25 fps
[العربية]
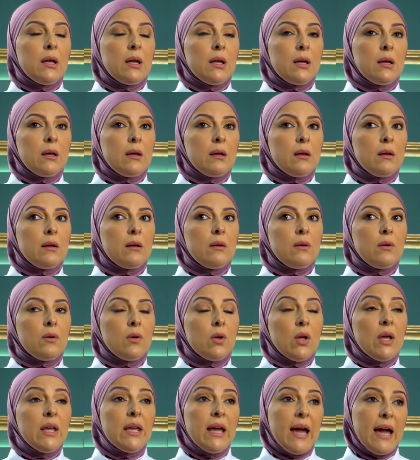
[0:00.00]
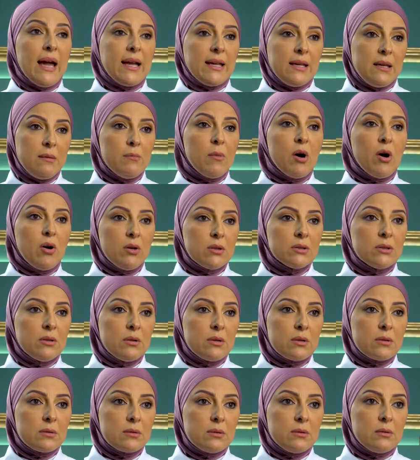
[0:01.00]
آه، هي حكيمه
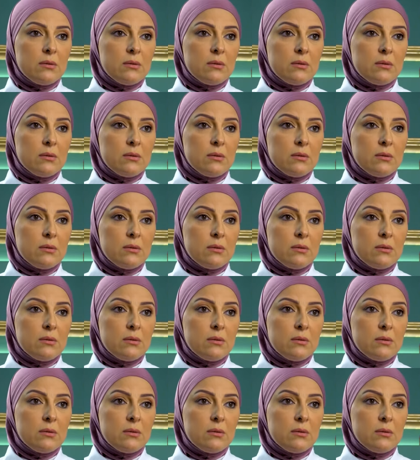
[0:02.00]
اكتر